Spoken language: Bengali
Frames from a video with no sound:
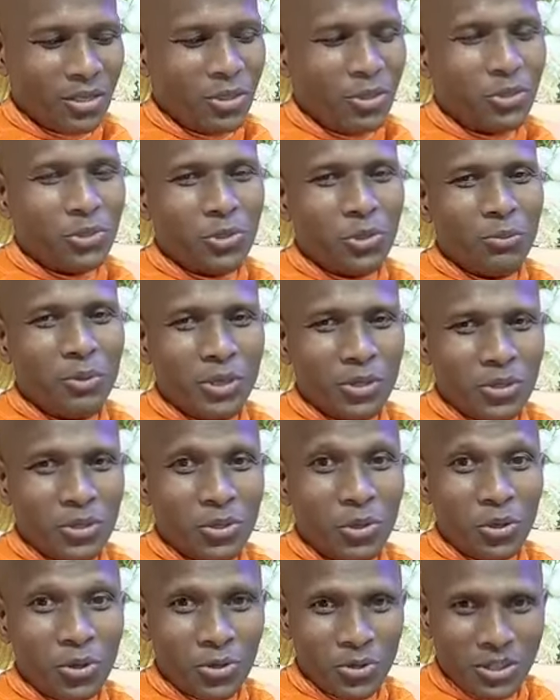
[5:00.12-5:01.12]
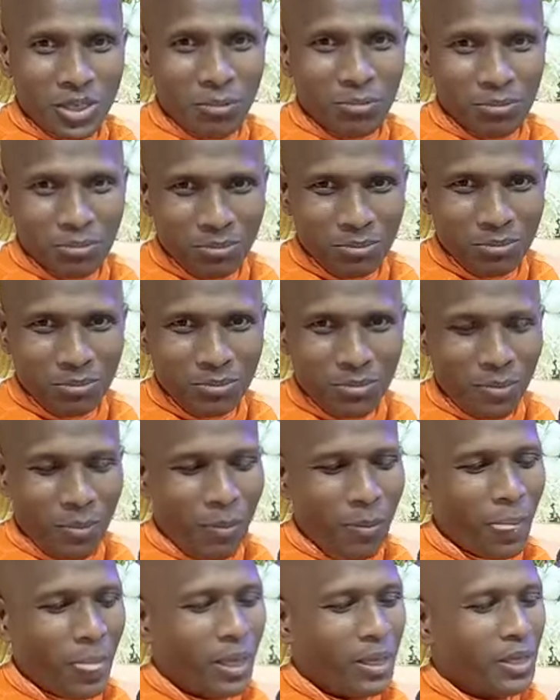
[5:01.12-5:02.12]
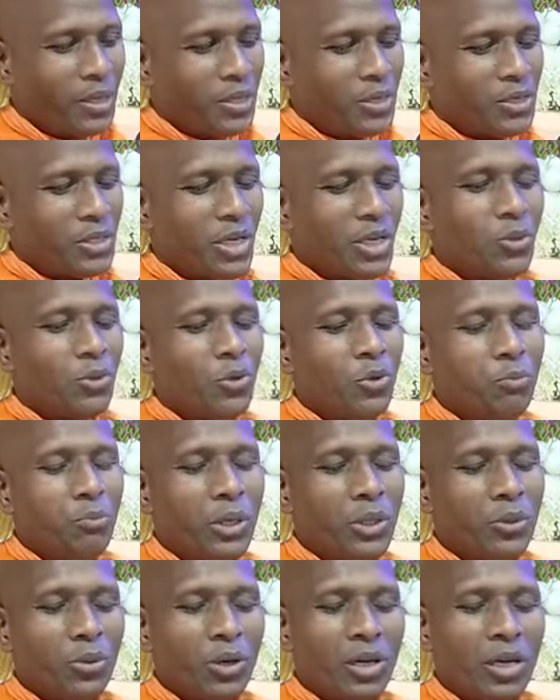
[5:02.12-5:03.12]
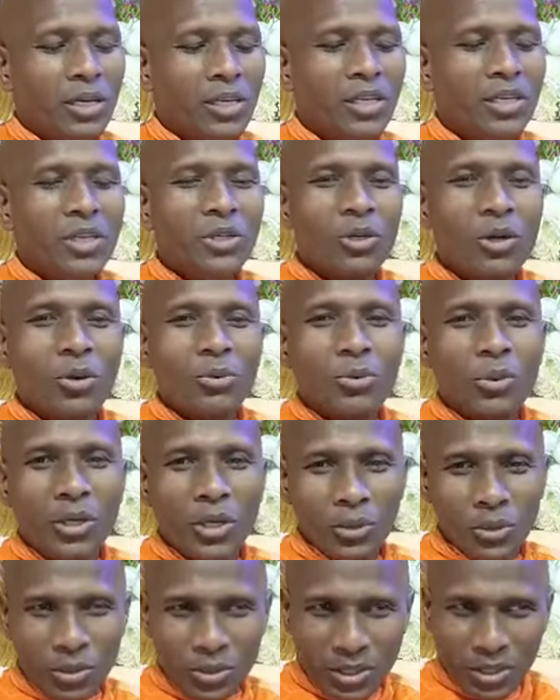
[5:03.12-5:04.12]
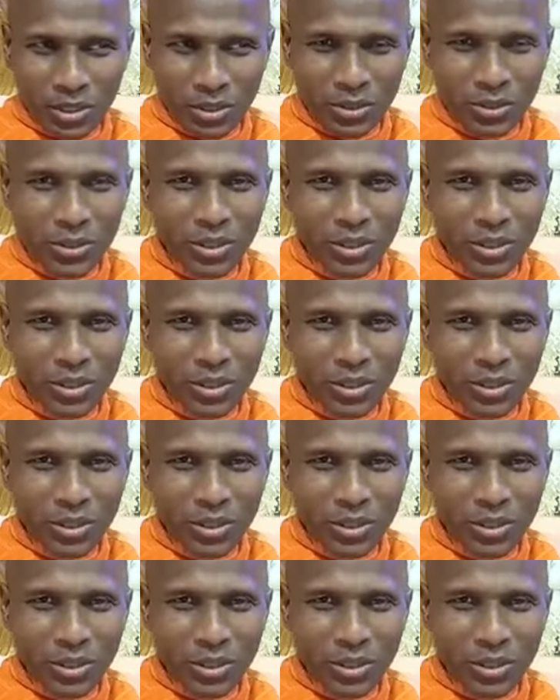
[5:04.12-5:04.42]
ইনস্ট্রুমেন্ট সরঞ্জাম সেগুলো বিক্রা নাকি নিজেরাও তৈরি করতেন